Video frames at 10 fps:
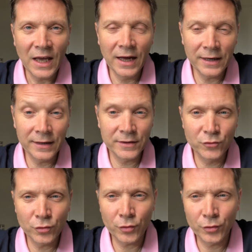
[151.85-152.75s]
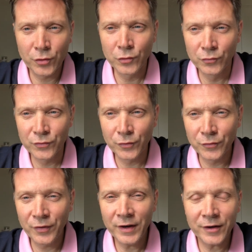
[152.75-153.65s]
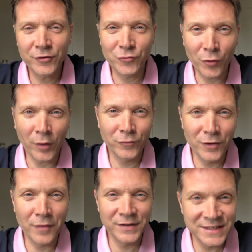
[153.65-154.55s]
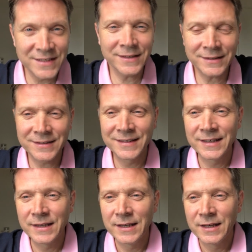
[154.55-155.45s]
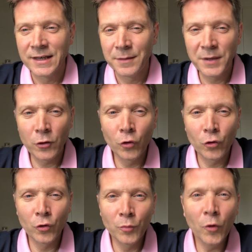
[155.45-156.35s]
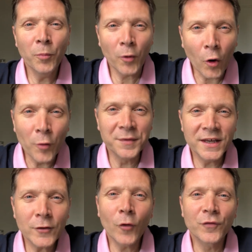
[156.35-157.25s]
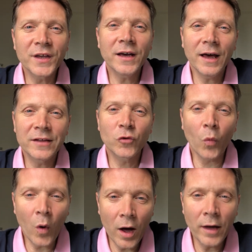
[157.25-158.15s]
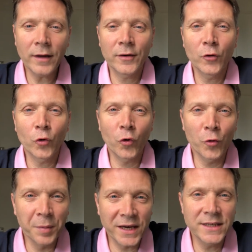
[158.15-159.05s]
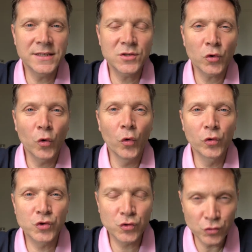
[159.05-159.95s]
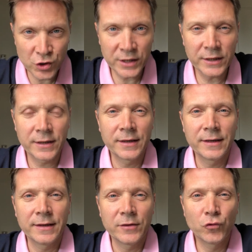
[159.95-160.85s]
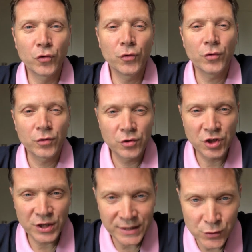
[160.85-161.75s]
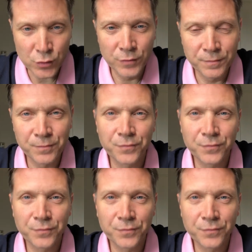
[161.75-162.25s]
à la lecture que nous venons de faire, et je crois que vous l'avez été, eh bien le, mot premier revient à trois reprises au sujet de Jésus.